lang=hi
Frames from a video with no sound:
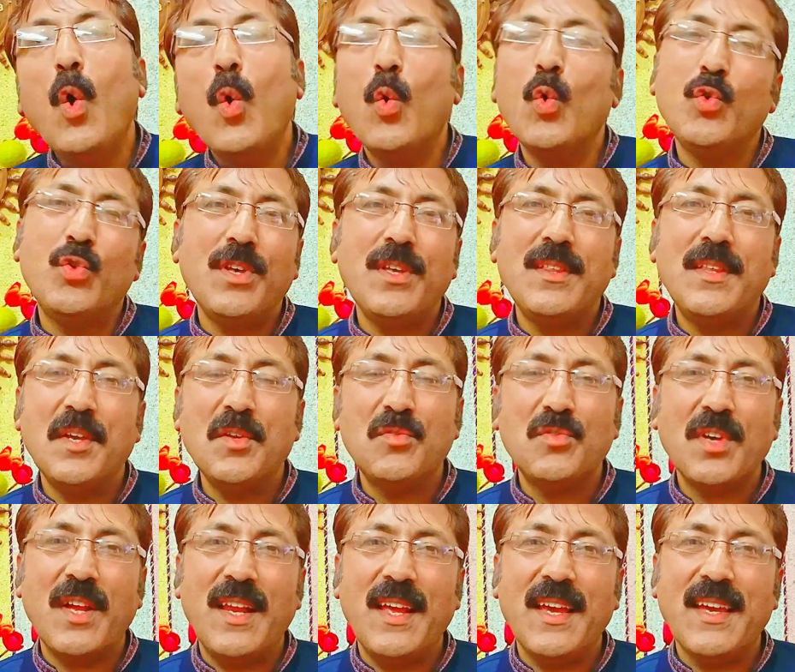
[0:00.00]
उसी दिन
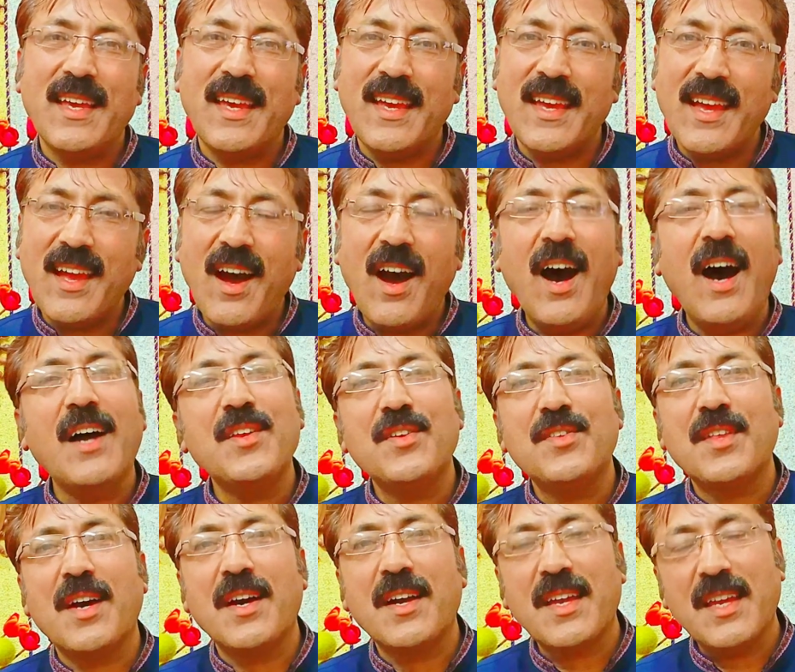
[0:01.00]
से लेके आज
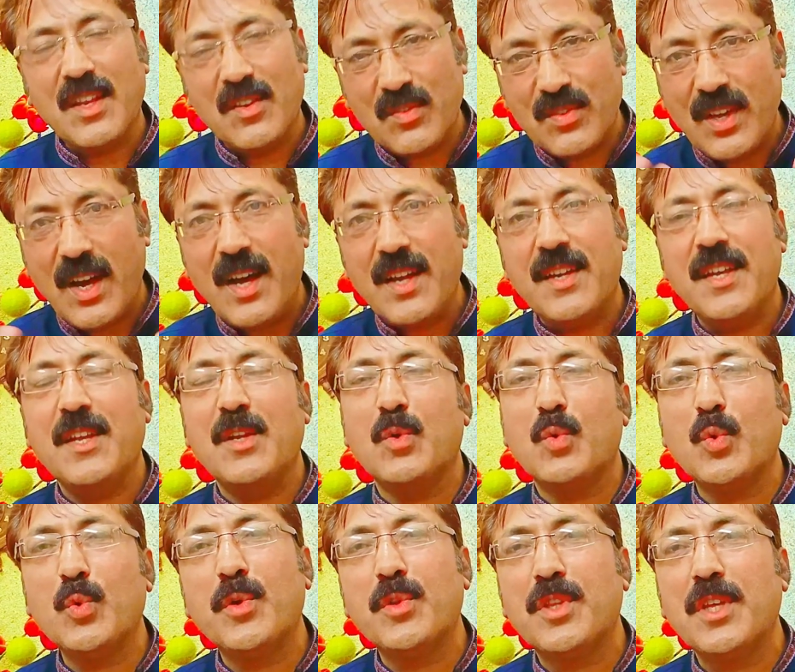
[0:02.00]
तक इंसान इन
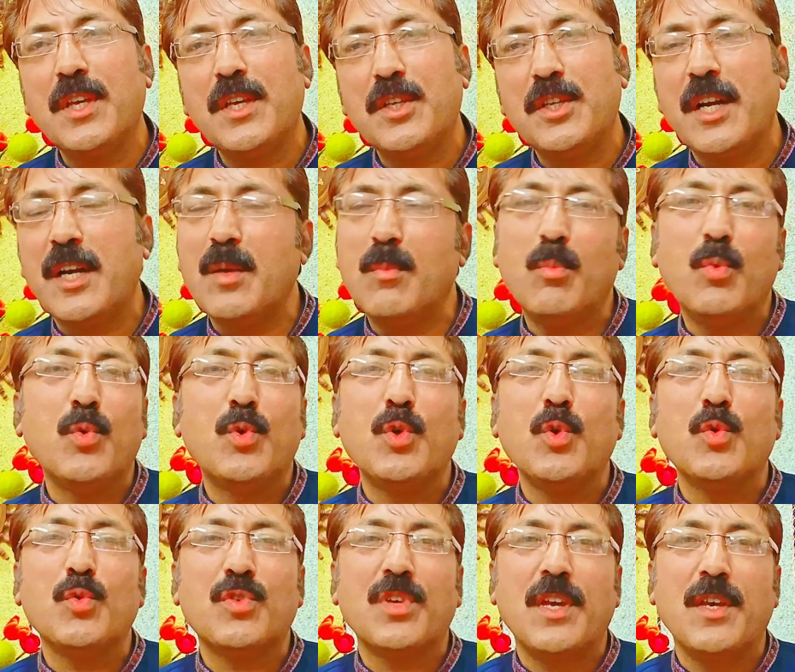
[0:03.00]
कुदरती जड़ी
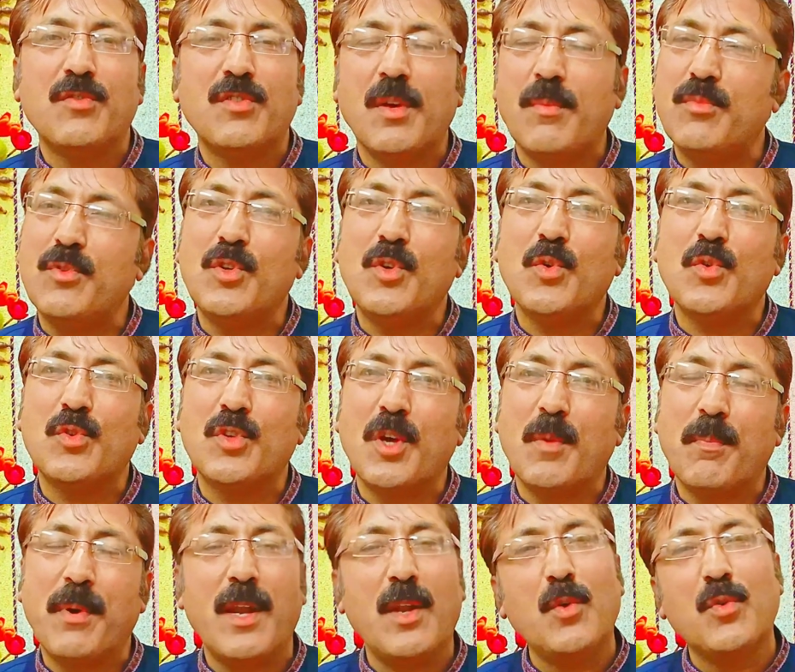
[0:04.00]
बूटियों से सब्जियों से
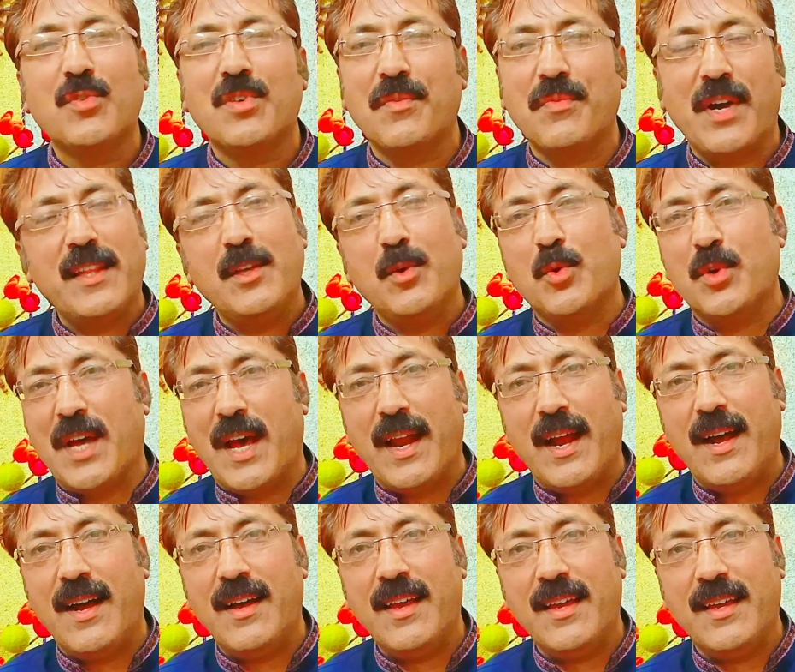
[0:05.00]
फलों से फ़ायदे उठा
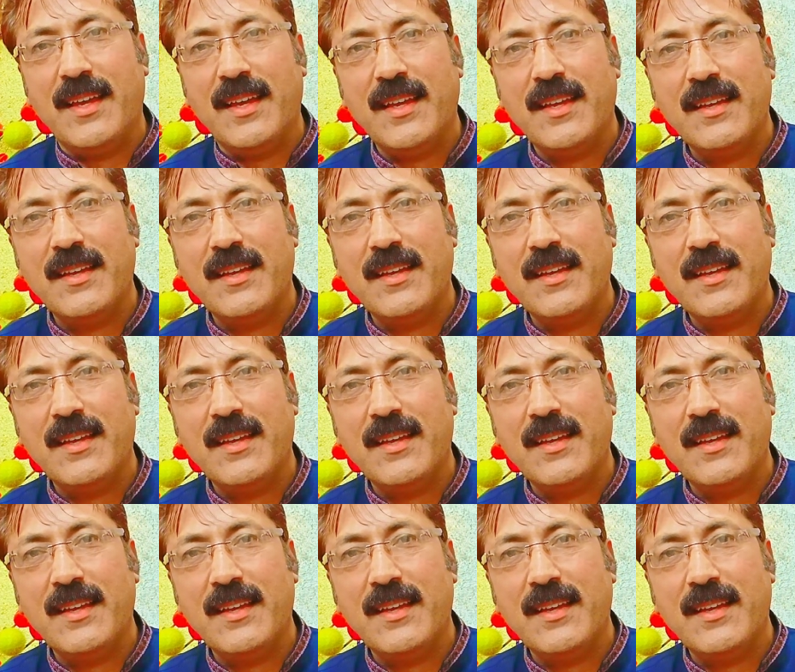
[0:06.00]
रहा है